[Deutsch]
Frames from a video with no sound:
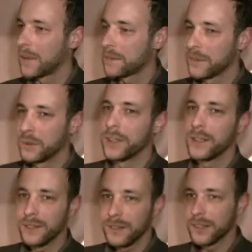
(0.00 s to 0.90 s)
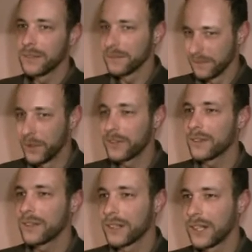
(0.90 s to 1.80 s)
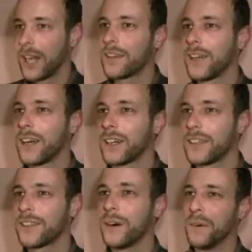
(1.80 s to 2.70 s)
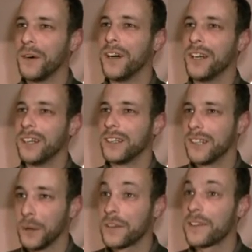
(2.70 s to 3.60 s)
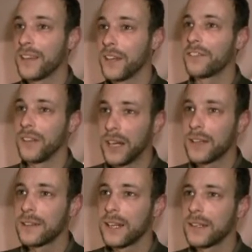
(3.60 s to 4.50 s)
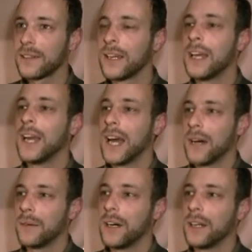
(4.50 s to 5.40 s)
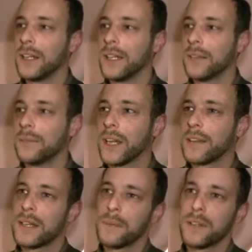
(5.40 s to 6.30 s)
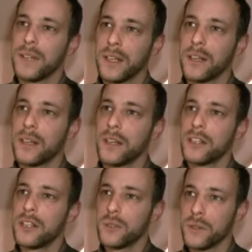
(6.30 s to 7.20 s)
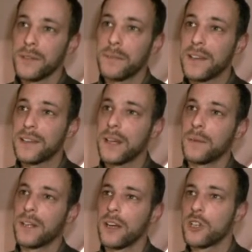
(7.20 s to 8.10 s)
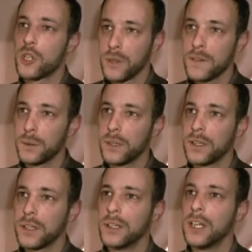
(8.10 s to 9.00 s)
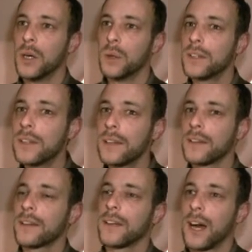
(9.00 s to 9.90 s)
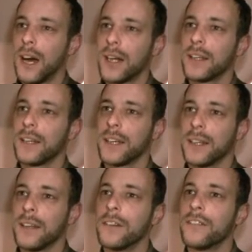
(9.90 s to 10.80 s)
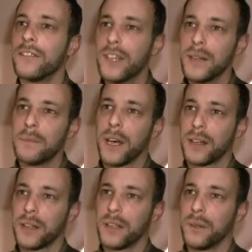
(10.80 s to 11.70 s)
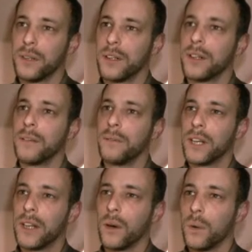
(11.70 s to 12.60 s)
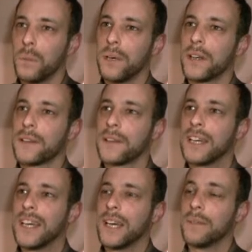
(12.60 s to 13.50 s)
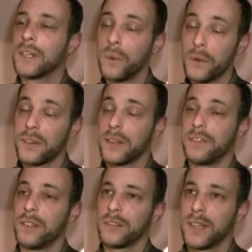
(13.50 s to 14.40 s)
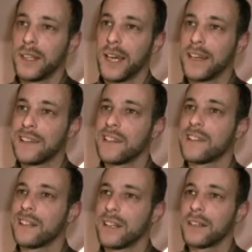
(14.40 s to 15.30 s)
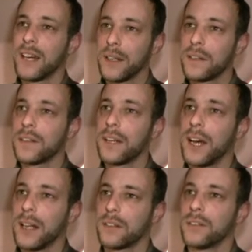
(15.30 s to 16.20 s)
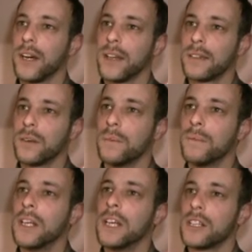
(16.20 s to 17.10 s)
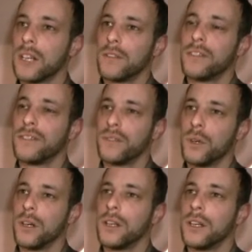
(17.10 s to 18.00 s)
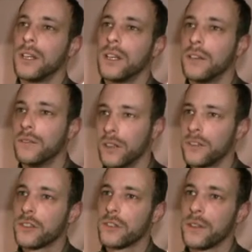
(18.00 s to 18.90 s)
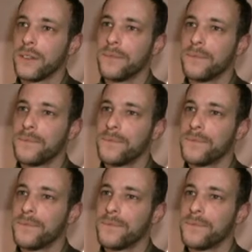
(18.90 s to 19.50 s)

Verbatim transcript: Absolut. Ich muss klar sagen, ich komme, äh, die Lausitz ist ein flaches Land, aber ähm, es gibt den die Schutzmaßnahme der Schutzhunde und die sind gerade in vielen Bergregionen Mitteleuropas äh, mit großen Erfolgen werden die eingesetzt, eine traditionelle Art und Weise, um Schafe vor Wölfen zu schützen.